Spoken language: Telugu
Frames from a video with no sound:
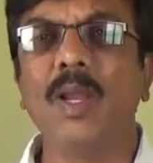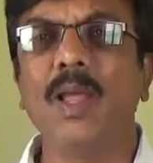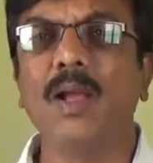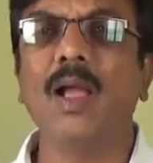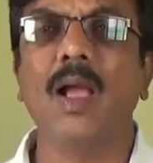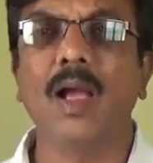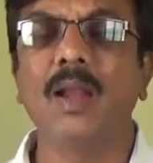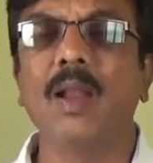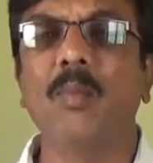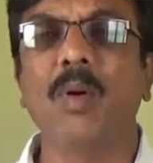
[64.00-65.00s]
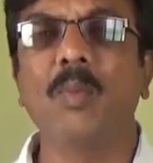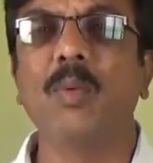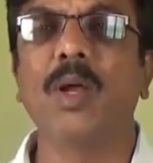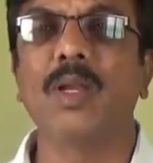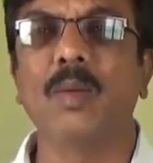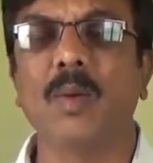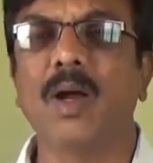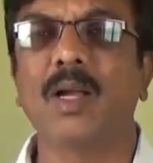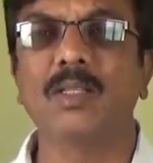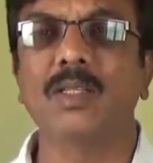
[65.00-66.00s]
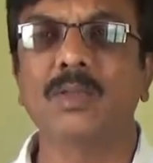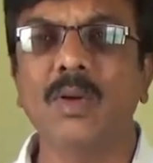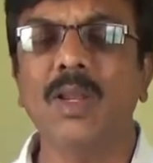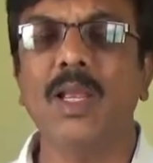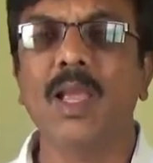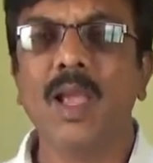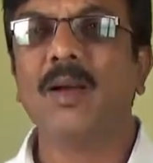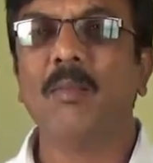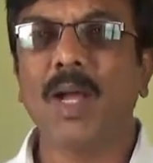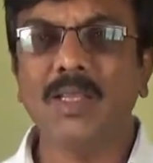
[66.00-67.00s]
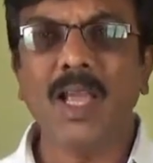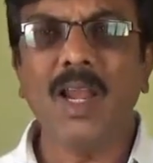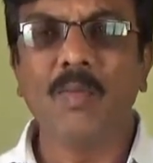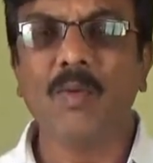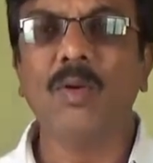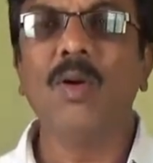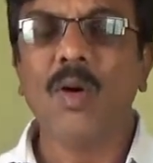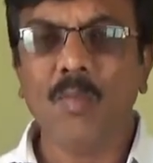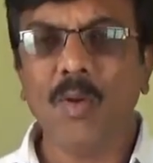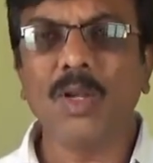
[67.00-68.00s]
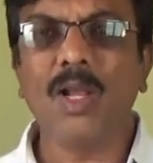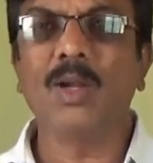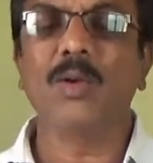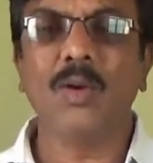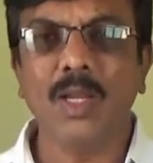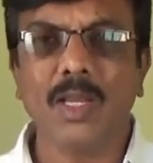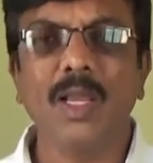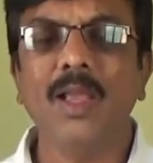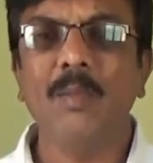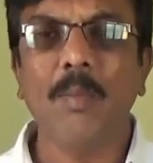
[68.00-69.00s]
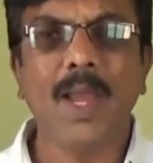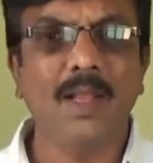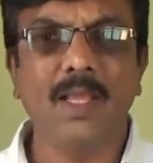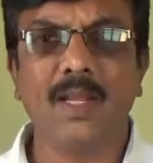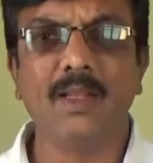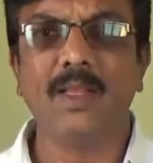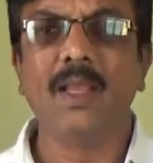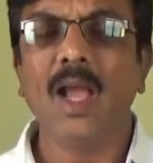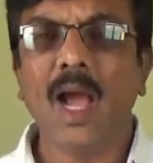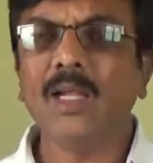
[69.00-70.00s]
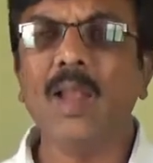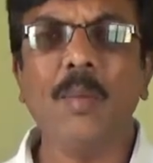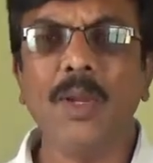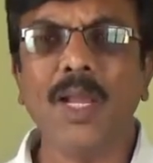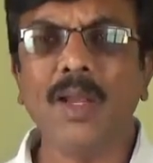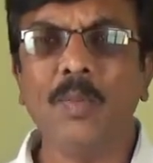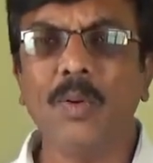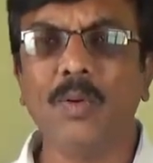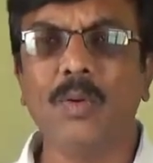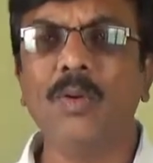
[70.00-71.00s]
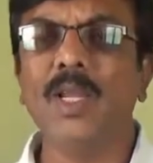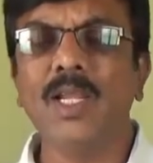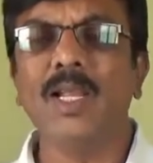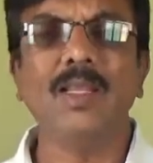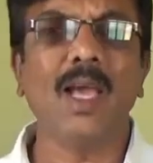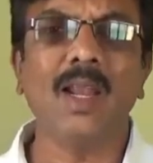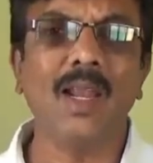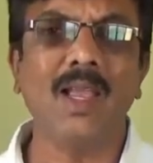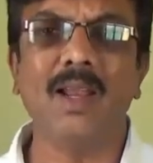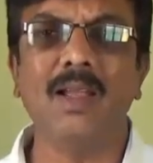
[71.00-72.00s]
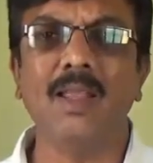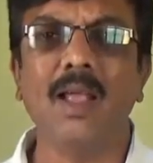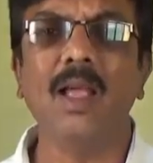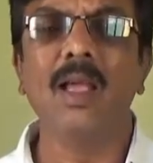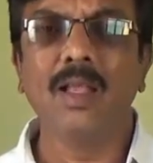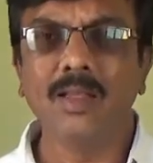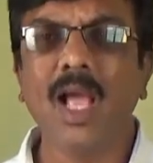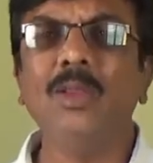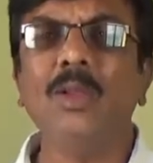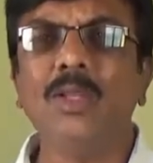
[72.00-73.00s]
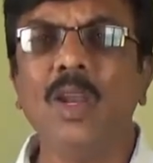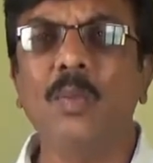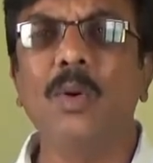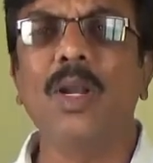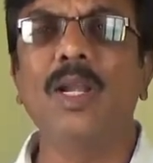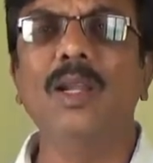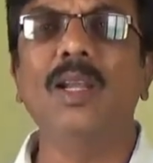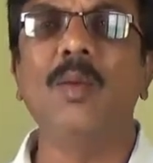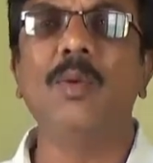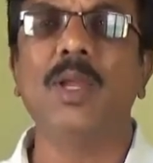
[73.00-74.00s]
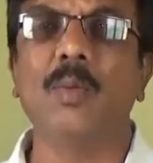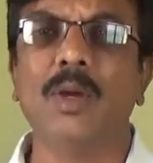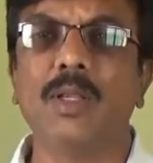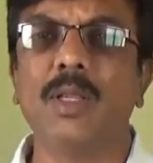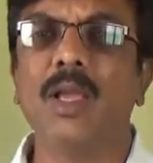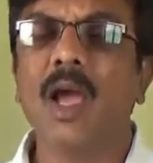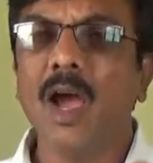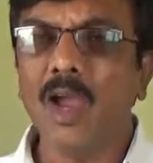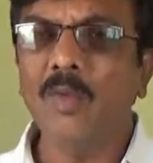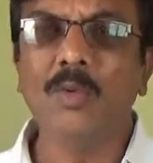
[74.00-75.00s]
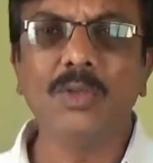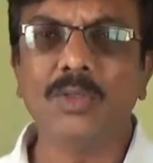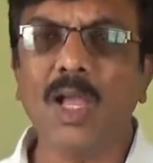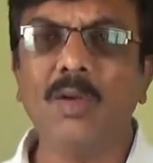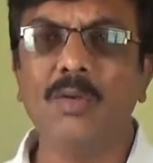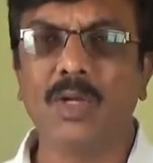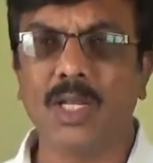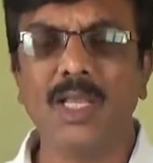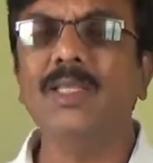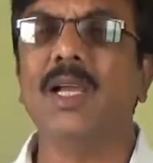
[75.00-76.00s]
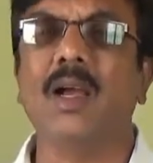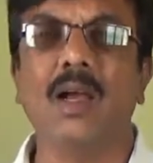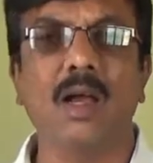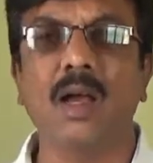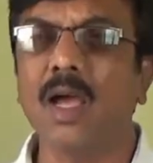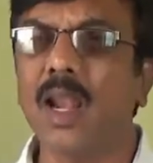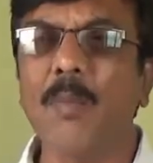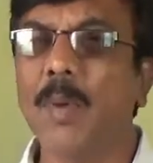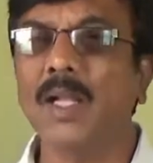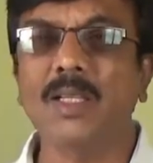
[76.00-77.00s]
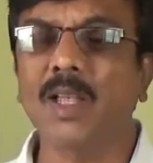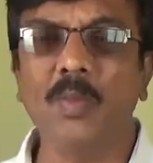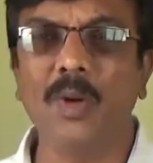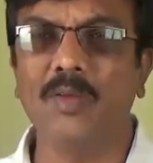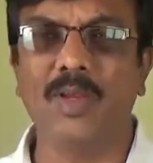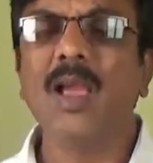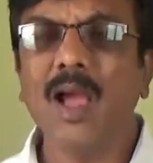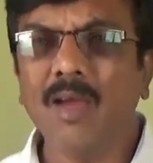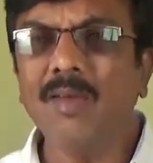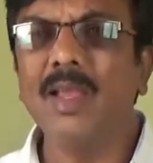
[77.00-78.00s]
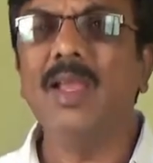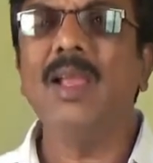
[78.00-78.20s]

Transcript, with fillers: పోయినాక అన్నం పప్పు అన్ని బాగా చేసుకొని మధ్యాహ్నము మూట కట్టుకొని బయలుదేరింది అట్లా పోయేటప్పుడు ఇంటికి తాళాలు వేయాలి కదా దాంతో తలుపులు రెండిట్లా ముయ్యబోయింది అవి మూస్తా ఉంటే చాలా పాత తలుపులు అవి అవి